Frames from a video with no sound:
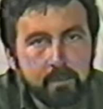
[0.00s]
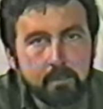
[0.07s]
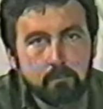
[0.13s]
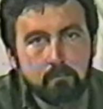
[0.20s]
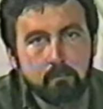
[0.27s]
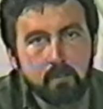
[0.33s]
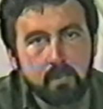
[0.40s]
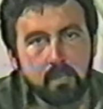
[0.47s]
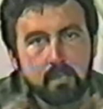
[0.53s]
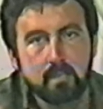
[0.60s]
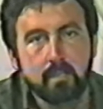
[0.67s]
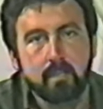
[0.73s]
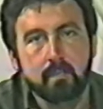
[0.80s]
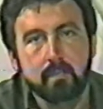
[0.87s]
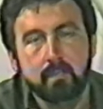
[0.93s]
Então, em
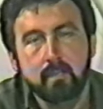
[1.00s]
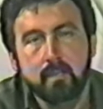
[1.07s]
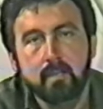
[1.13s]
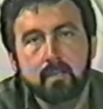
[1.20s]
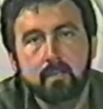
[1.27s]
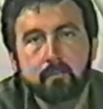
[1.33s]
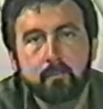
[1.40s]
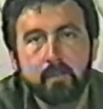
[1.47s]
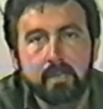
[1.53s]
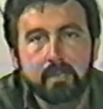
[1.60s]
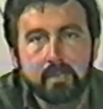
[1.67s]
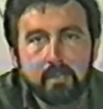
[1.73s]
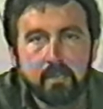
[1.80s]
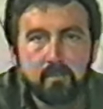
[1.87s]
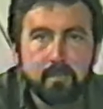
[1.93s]
síntese, essa foi a
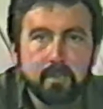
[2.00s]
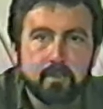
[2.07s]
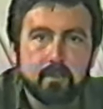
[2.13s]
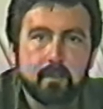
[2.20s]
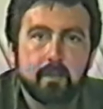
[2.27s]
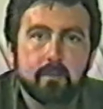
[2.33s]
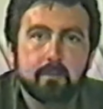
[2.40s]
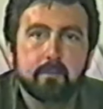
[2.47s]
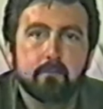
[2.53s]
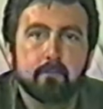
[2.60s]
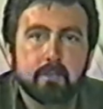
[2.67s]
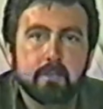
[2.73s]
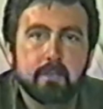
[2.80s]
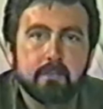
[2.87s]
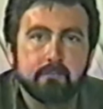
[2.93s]
grande mensagem que
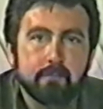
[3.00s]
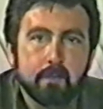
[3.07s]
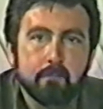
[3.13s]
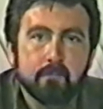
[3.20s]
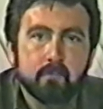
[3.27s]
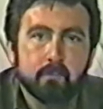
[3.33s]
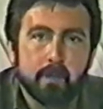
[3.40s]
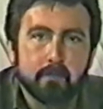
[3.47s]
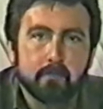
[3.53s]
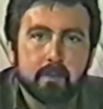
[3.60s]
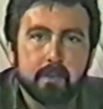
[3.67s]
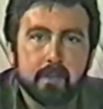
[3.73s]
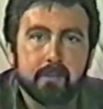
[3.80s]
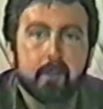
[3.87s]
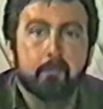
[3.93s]
nós levamos para o
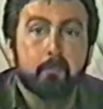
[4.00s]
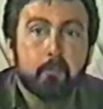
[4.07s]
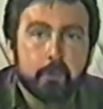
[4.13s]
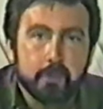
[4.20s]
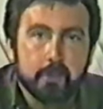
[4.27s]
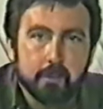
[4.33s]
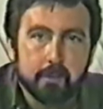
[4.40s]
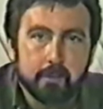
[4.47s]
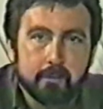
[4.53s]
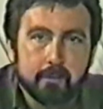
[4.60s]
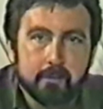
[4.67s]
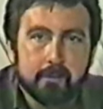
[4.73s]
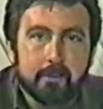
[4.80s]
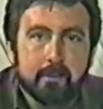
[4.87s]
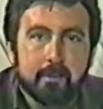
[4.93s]
Canadá. Por quê?
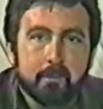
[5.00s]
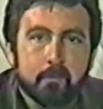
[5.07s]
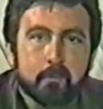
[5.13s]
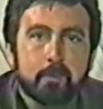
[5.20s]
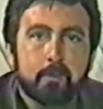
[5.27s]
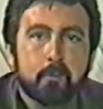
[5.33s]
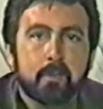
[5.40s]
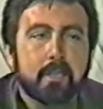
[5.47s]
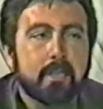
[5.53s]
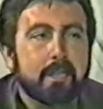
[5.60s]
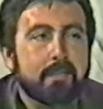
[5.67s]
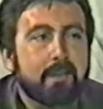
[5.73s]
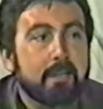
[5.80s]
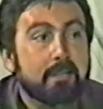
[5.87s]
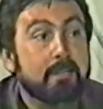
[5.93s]
Porque o
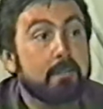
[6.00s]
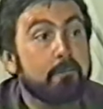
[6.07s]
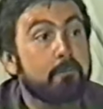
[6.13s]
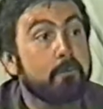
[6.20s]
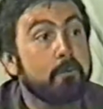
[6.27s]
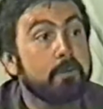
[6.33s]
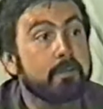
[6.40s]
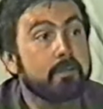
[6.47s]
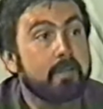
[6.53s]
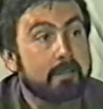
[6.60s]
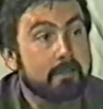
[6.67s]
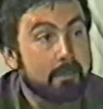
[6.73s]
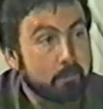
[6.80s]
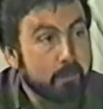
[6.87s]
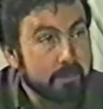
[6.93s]
Canadá já foi, há
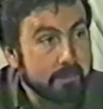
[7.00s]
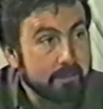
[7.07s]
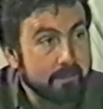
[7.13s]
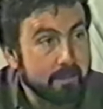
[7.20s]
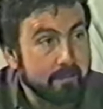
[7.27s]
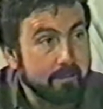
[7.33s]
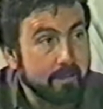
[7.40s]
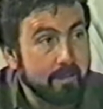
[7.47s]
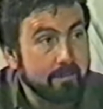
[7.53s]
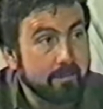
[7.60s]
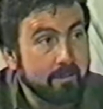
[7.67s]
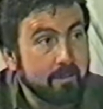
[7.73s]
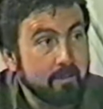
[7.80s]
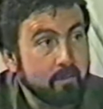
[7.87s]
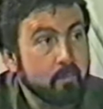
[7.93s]
50 anos atrás,
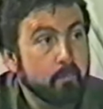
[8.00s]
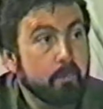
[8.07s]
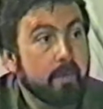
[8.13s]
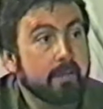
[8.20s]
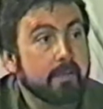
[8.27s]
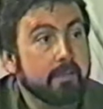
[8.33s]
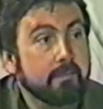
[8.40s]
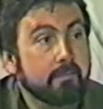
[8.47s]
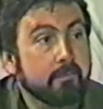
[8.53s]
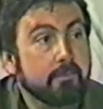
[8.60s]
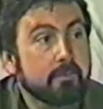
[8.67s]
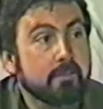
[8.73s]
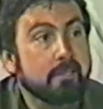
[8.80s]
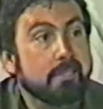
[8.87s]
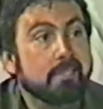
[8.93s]
um país onde
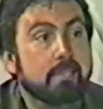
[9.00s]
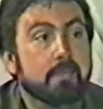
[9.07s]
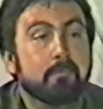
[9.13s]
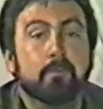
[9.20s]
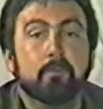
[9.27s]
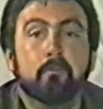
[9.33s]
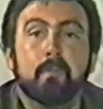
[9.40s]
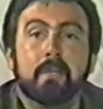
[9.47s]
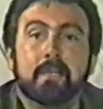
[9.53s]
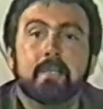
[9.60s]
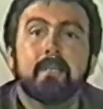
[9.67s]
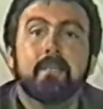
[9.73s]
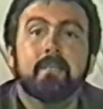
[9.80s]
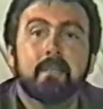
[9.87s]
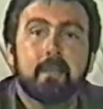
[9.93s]
se disseminou uma
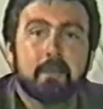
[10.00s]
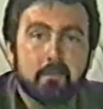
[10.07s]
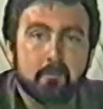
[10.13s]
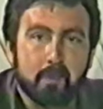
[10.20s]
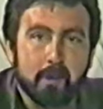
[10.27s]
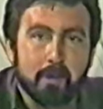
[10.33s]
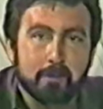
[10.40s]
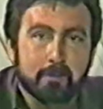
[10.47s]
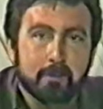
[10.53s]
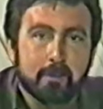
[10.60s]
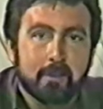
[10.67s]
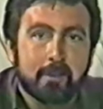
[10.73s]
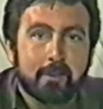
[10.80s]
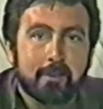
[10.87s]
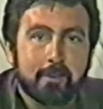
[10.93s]
grande garimpagem.
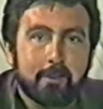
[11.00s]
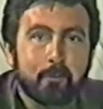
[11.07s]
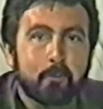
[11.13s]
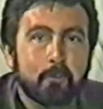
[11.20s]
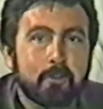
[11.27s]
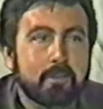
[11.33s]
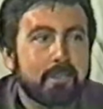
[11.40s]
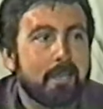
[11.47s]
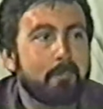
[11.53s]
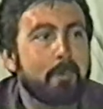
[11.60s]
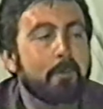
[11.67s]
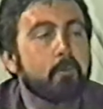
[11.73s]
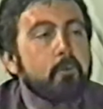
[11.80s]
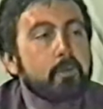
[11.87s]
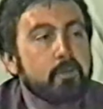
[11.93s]
E hoje tem a
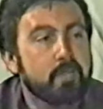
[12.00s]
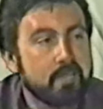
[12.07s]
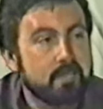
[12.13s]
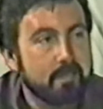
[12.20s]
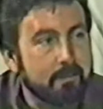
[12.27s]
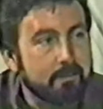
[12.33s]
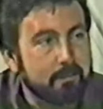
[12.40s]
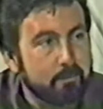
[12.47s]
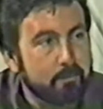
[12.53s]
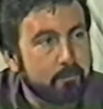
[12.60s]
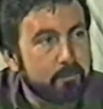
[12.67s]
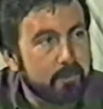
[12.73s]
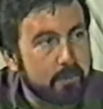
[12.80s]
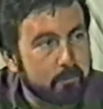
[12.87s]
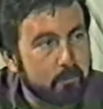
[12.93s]
maior organização
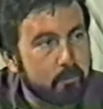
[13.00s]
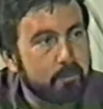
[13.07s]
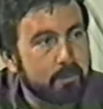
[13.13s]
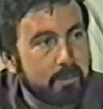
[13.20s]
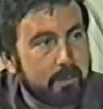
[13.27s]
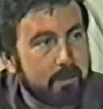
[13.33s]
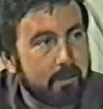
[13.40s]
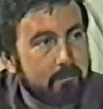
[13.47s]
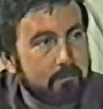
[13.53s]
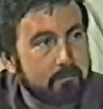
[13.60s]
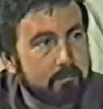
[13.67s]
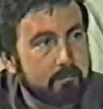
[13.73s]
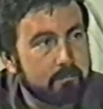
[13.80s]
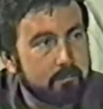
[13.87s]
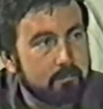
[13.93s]
no setor mineral
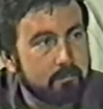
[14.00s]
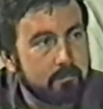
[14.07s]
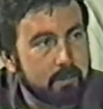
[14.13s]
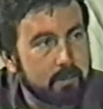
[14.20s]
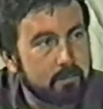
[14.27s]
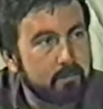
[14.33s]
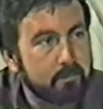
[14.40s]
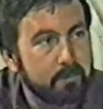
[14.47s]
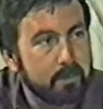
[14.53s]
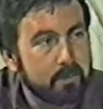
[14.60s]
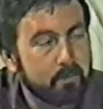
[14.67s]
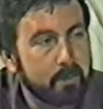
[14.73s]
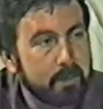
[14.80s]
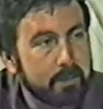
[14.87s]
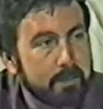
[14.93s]
deste,
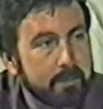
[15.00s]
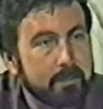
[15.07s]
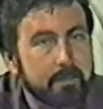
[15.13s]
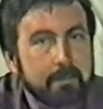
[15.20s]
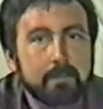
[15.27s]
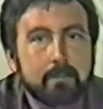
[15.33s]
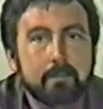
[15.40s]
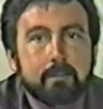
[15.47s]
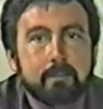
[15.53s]
deste planeta.